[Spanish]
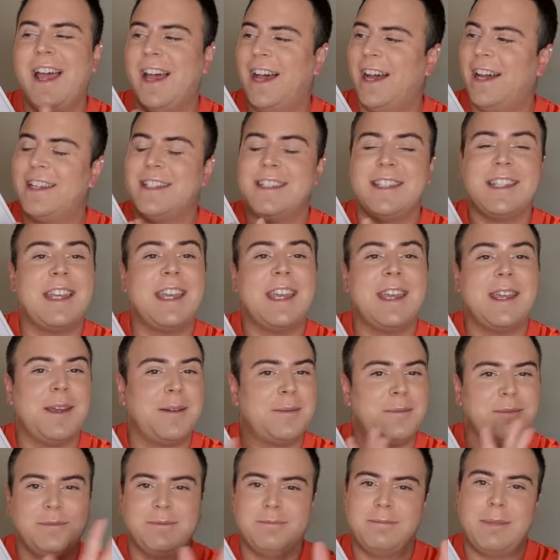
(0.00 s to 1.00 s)
así
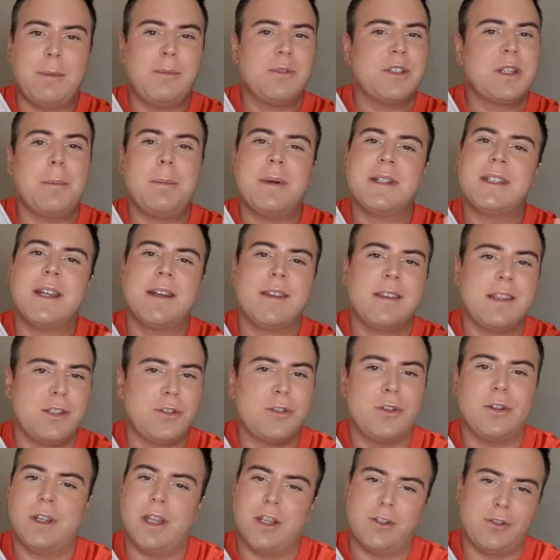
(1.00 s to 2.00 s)
que vamos a pasar de
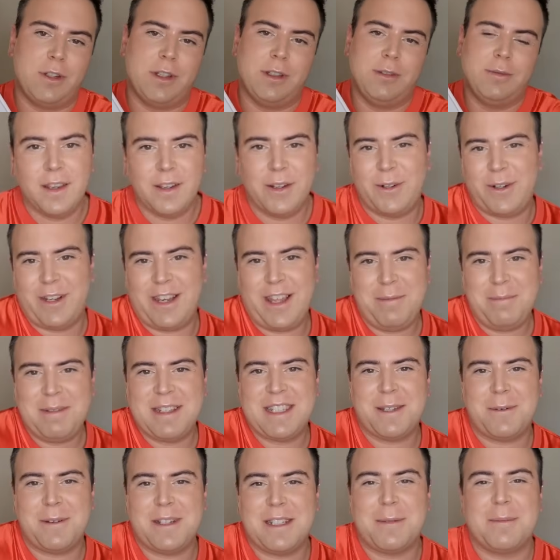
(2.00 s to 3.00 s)
historias hoy. Hola, ¿me
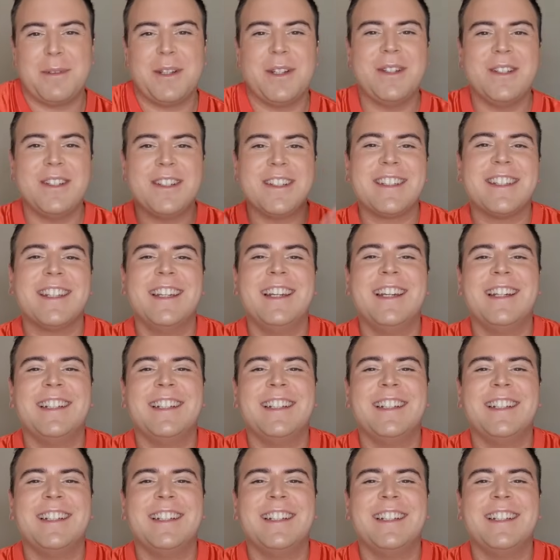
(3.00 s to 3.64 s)
echabais de menos?